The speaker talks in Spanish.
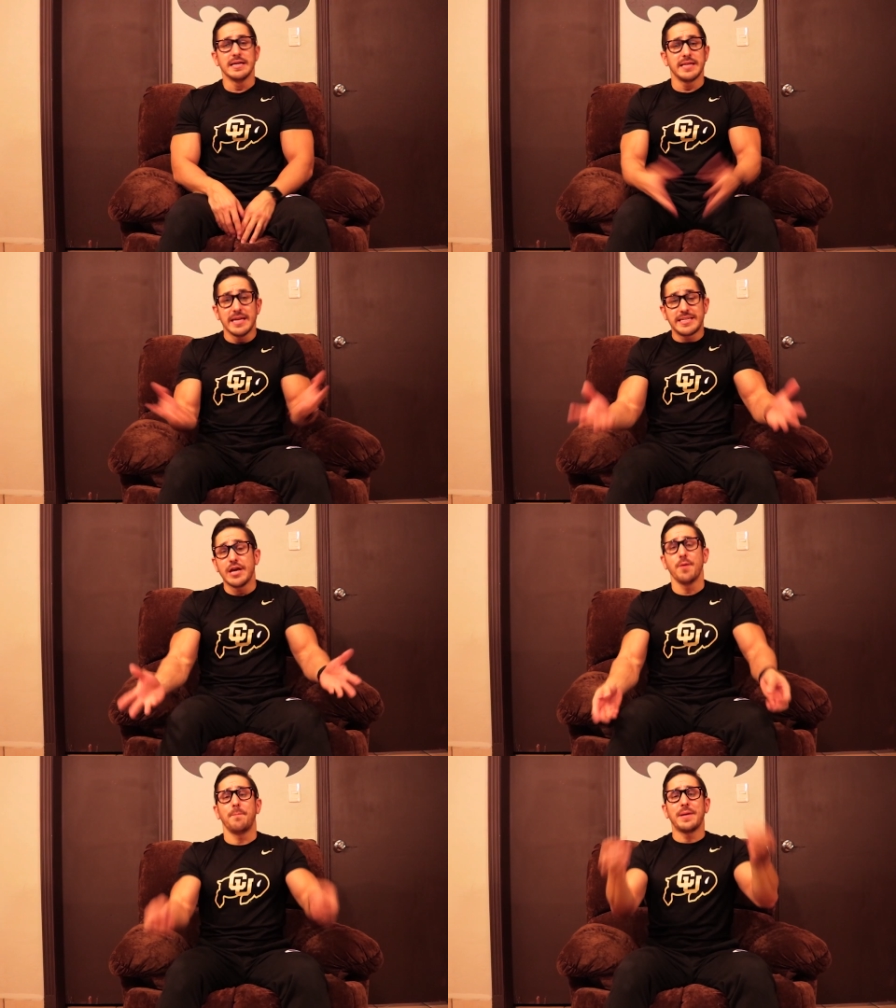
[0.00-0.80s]
Se
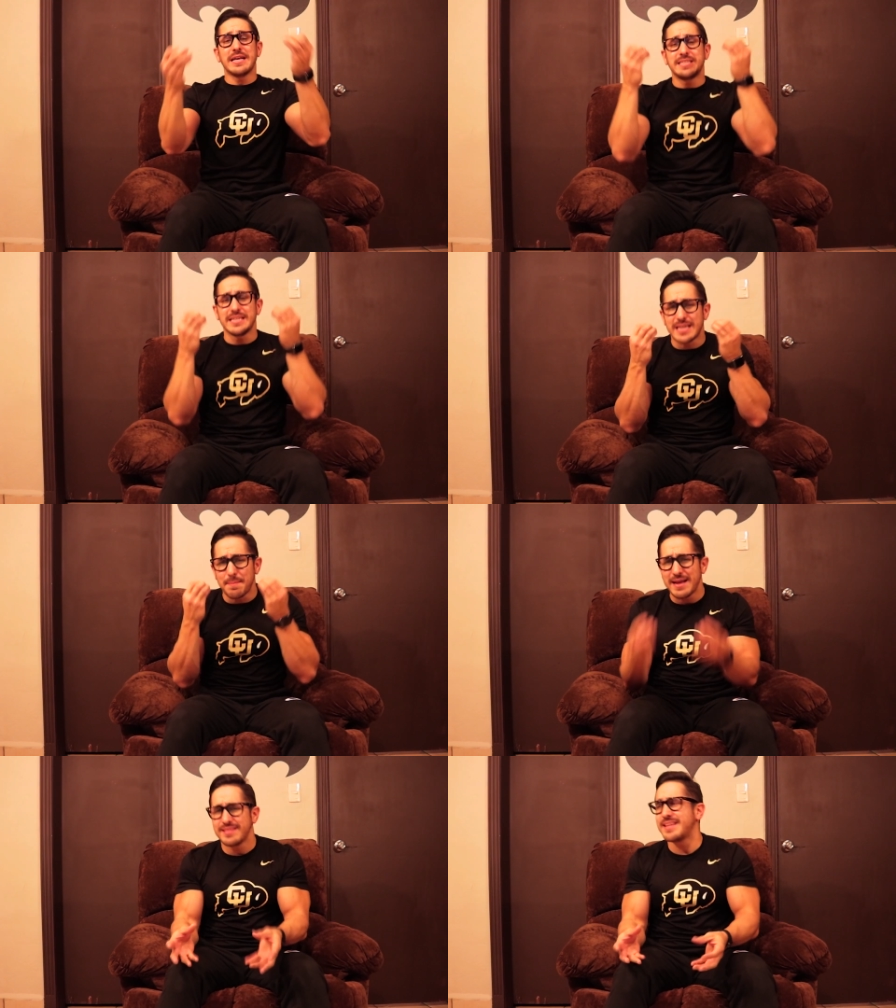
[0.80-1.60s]
hicieron
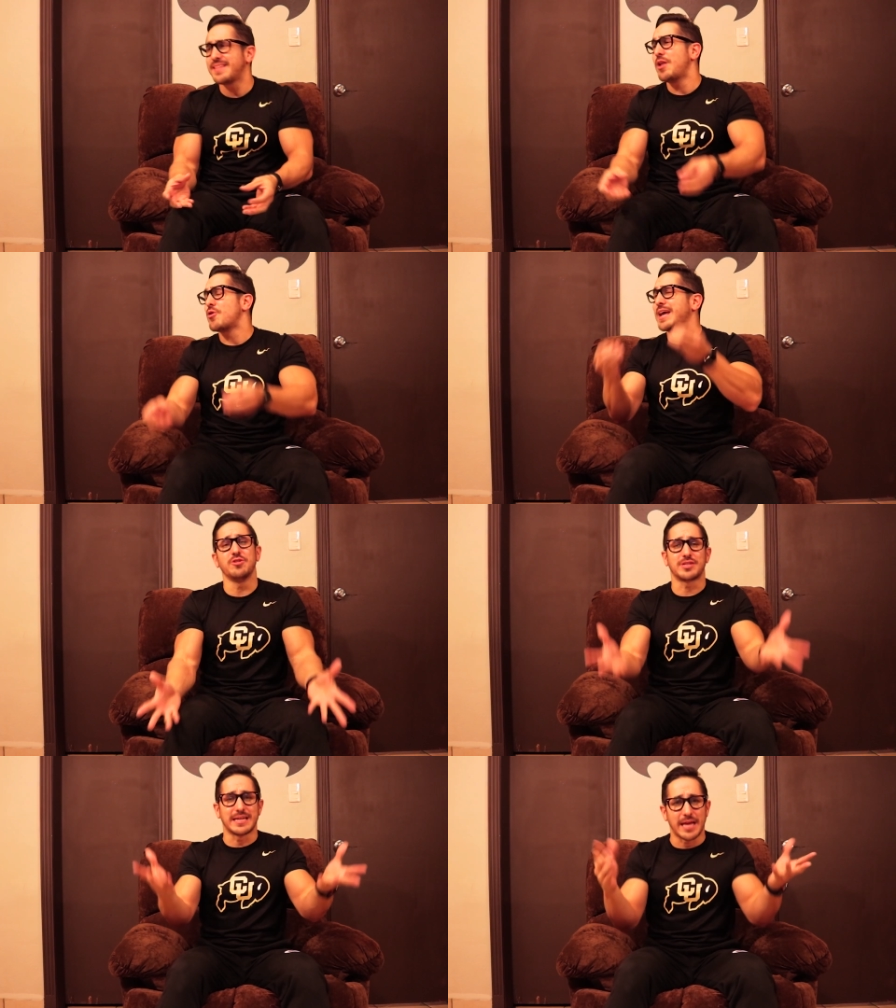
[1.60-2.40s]
precisamente de lo que
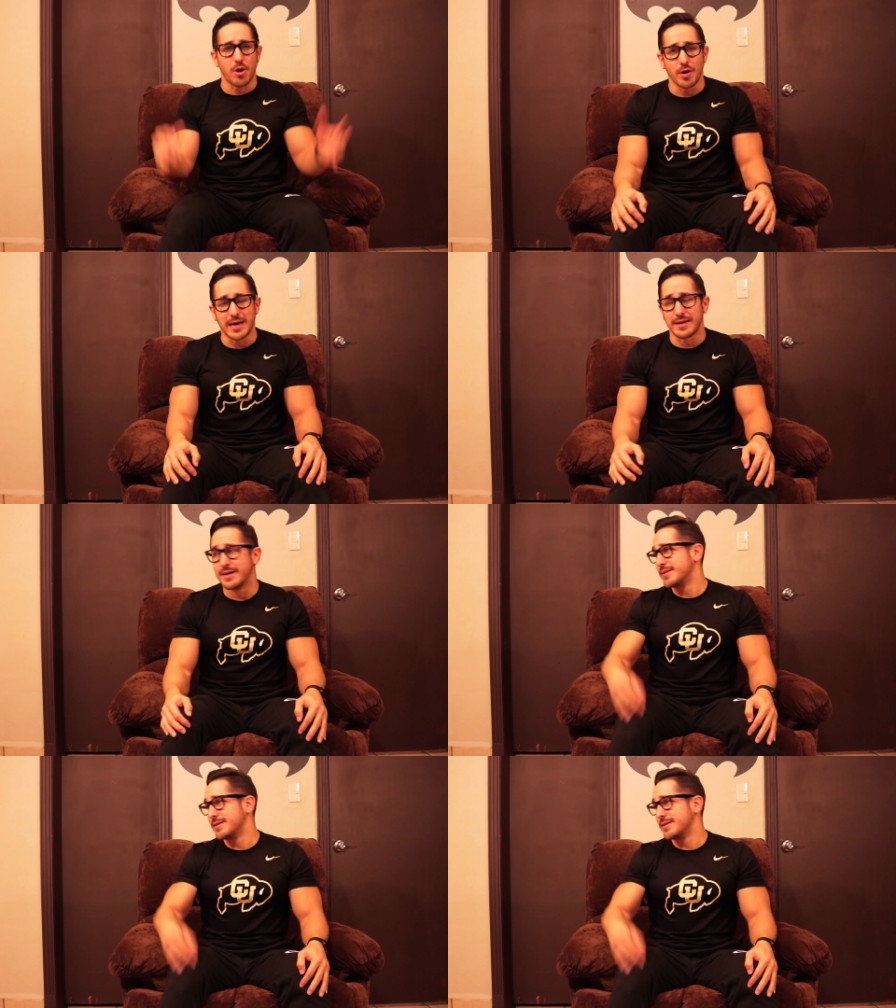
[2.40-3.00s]
nos catalogan